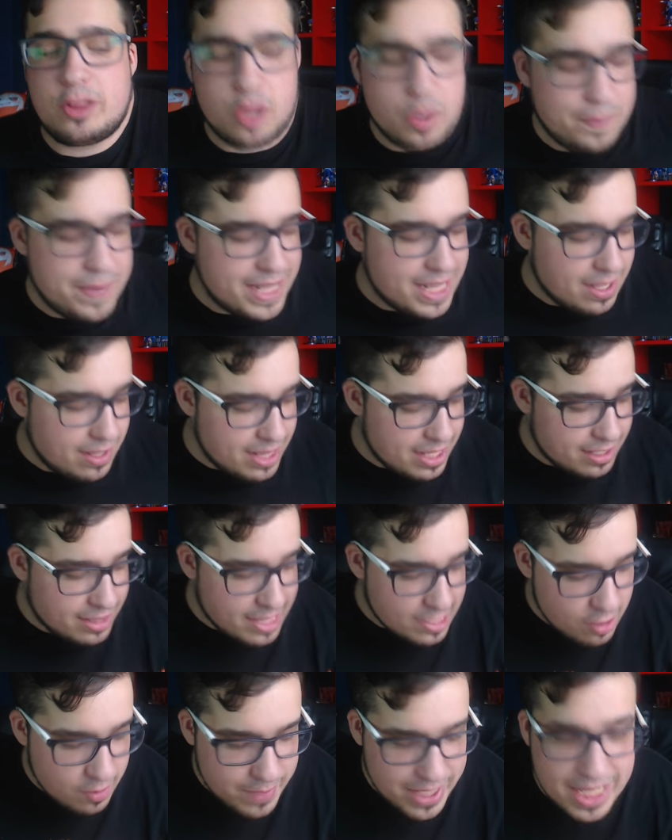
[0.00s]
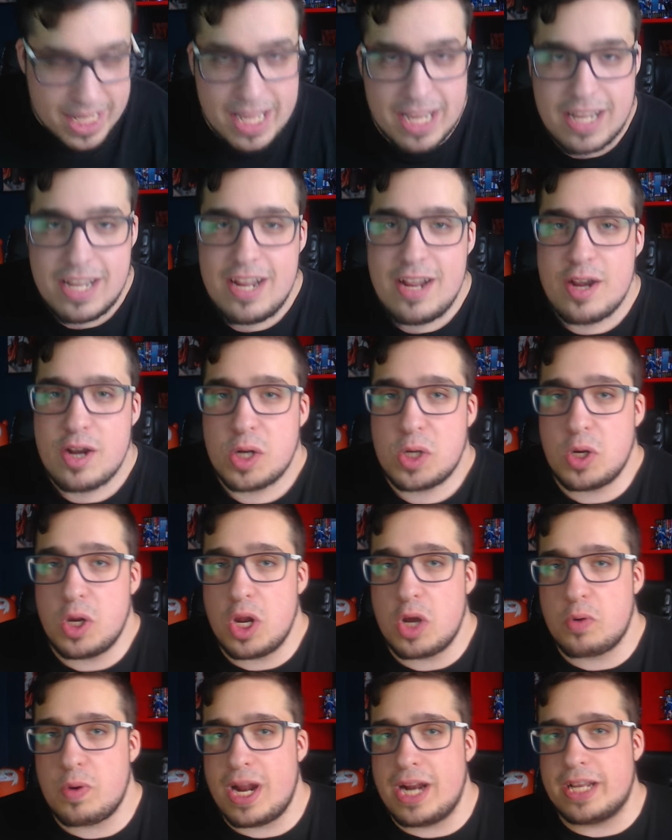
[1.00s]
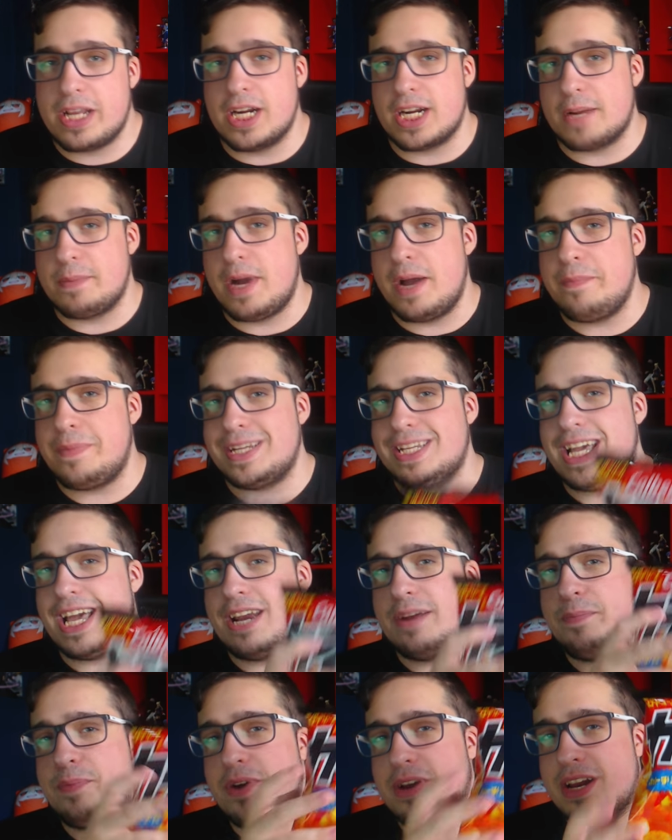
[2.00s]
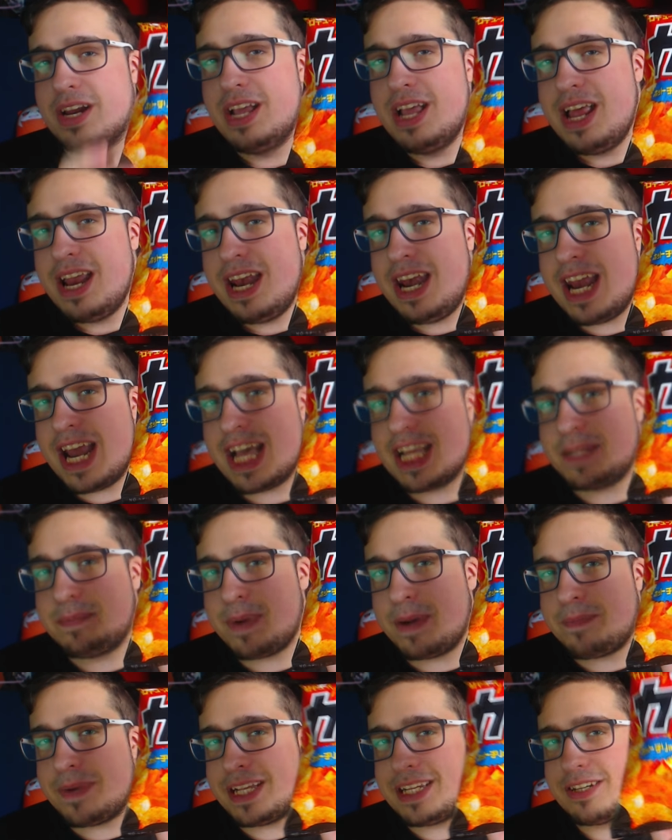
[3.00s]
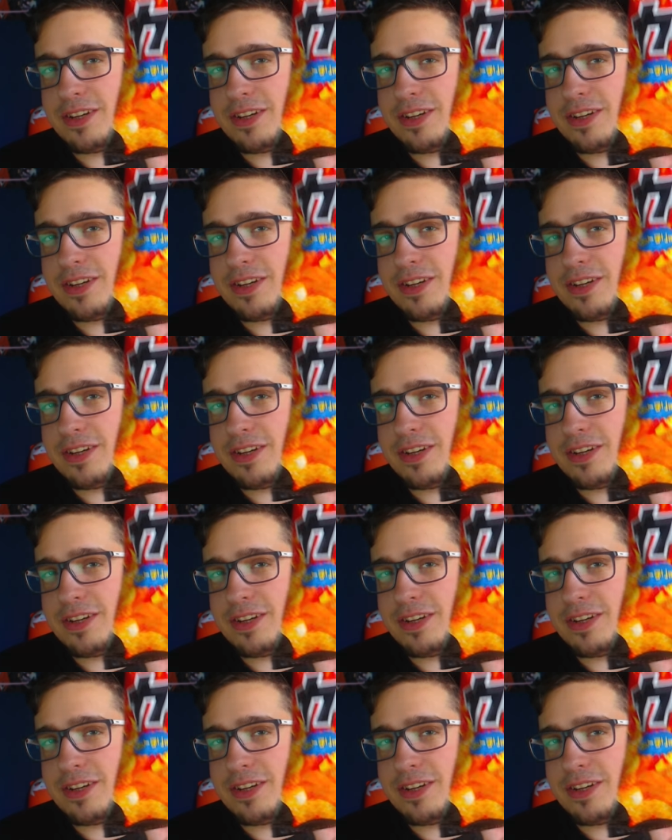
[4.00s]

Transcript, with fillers: topetado de comida, con lo cual creo que vamos a empezar por las papas